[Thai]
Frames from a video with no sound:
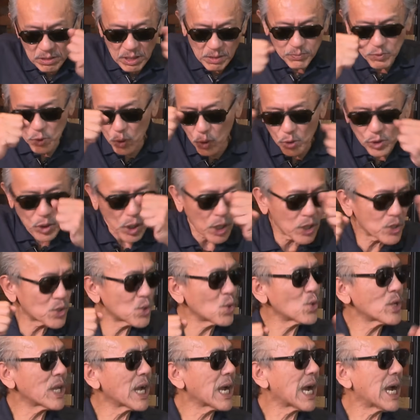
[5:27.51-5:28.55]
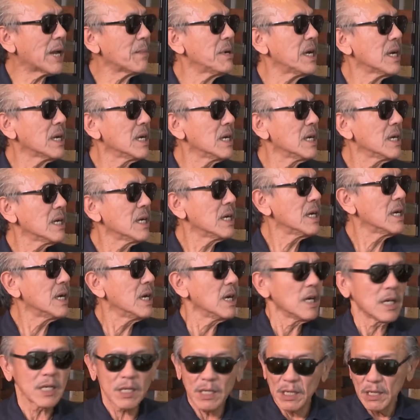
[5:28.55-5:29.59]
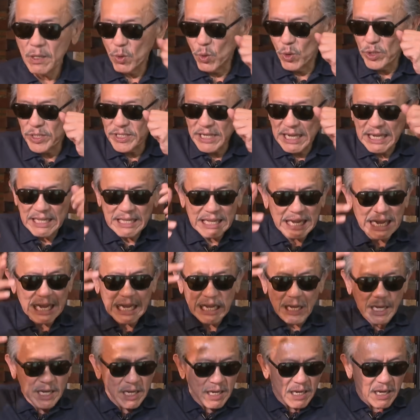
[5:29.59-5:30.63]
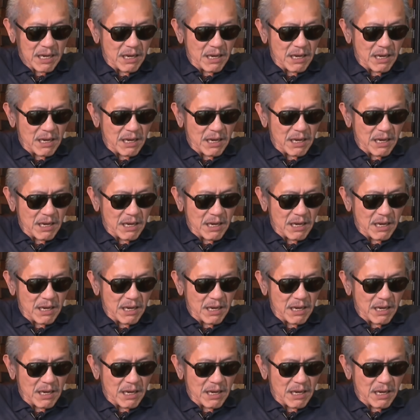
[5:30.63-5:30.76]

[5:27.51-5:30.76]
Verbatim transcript: เติบโตต่อสู้ทางการเมืองเหรออคุณเศรษฐา